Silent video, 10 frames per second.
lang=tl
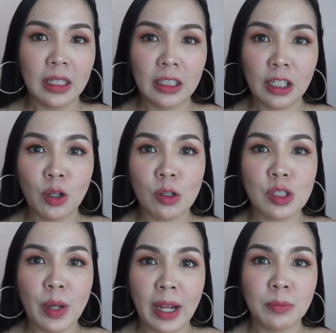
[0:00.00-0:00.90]
It can
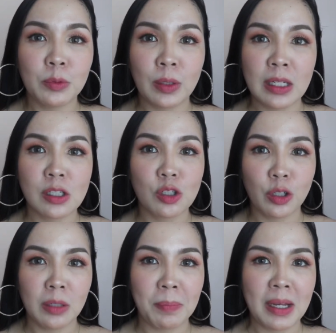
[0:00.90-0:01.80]
also help to ease
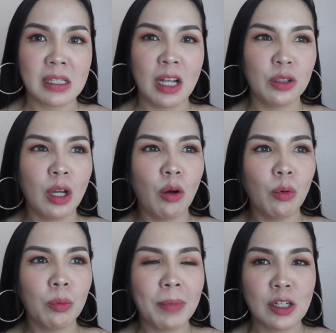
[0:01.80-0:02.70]
joint pains, lalo na
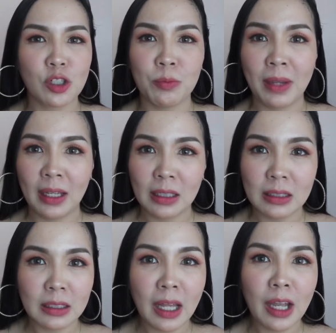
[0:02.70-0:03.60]
kung medyo umiedad
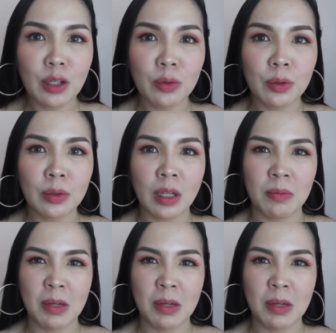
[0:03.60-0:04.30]
na tayo, uh,